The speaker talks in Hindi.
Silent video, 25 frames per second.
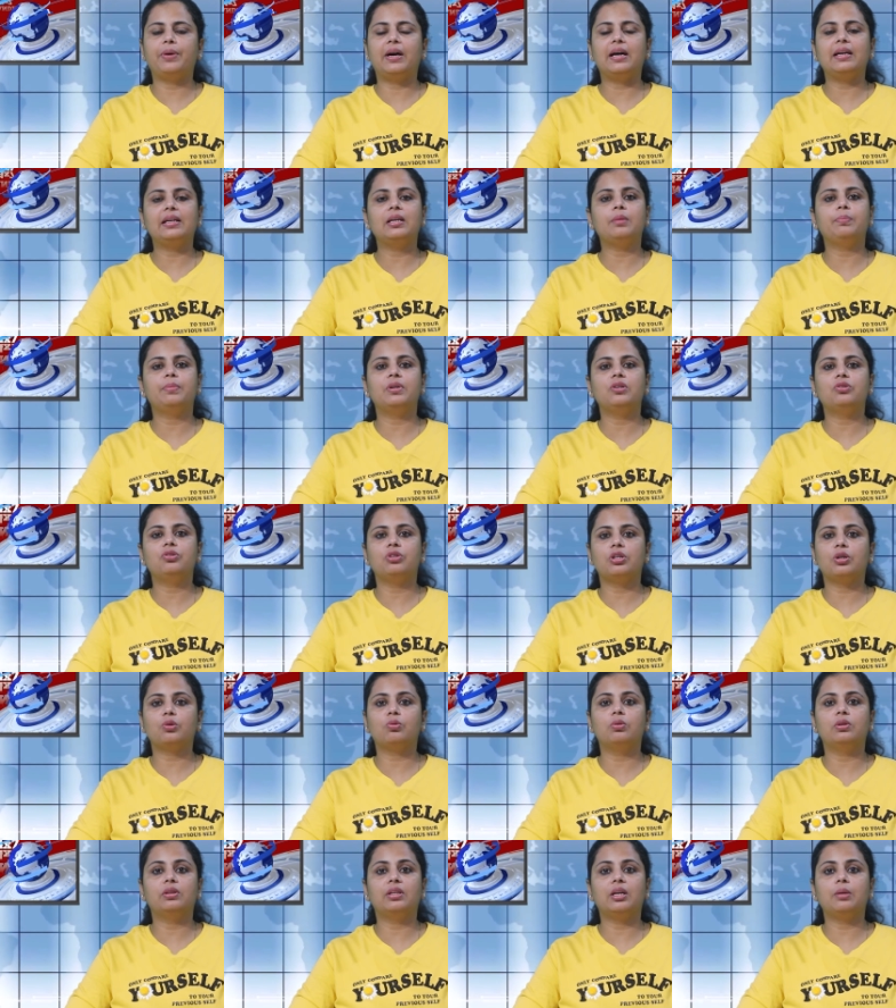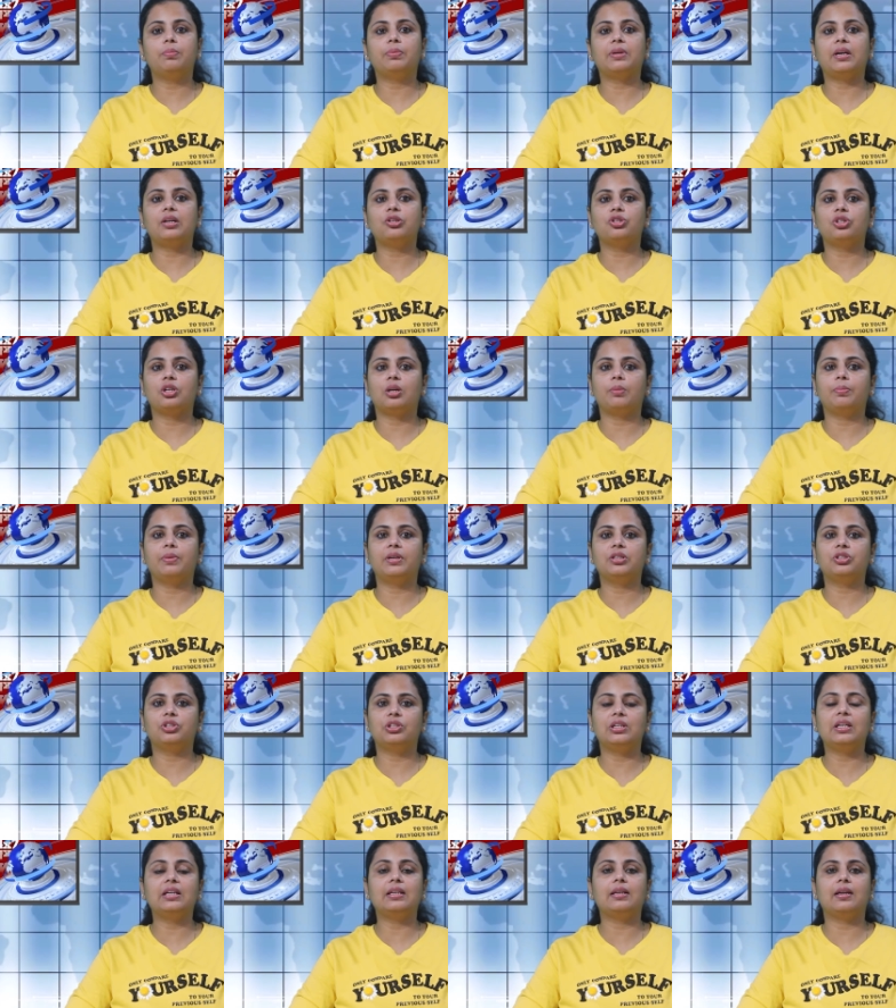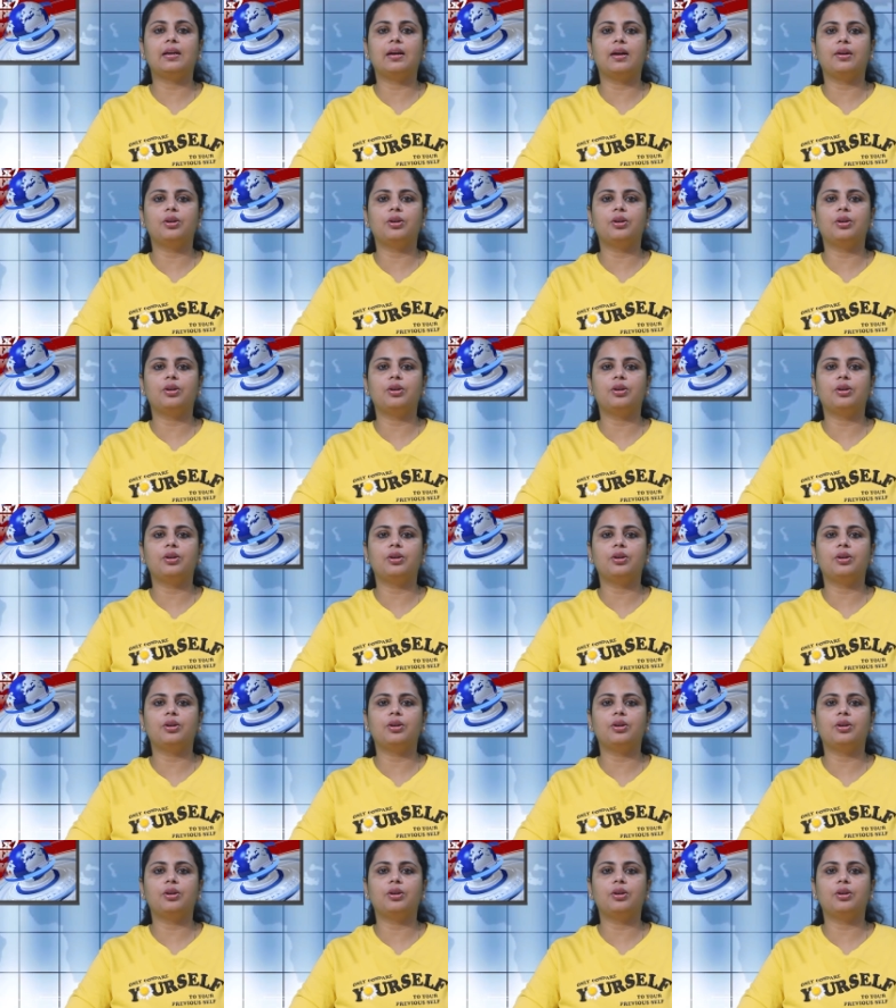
पार्लियामेंट श्री कुलदीप राज शर्मा जी ने